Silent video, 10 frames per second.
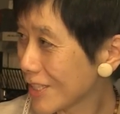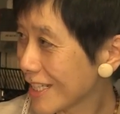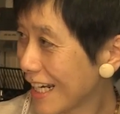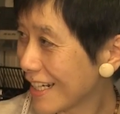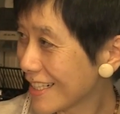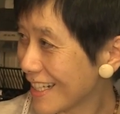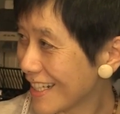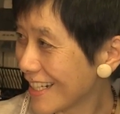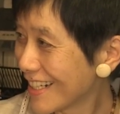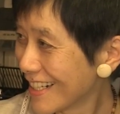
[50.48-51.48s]
時代
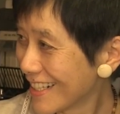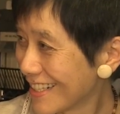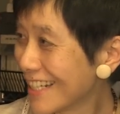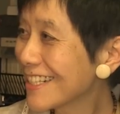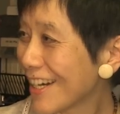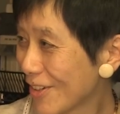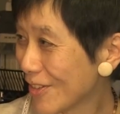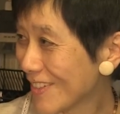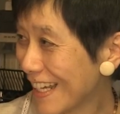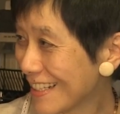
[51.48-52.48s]
に出た
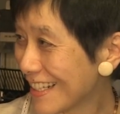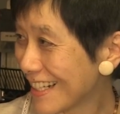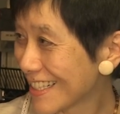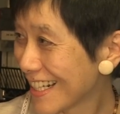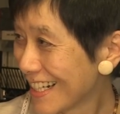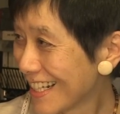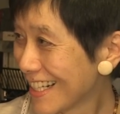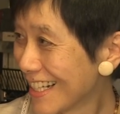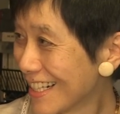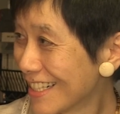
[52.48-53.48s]
本なんです。にじゅうねん以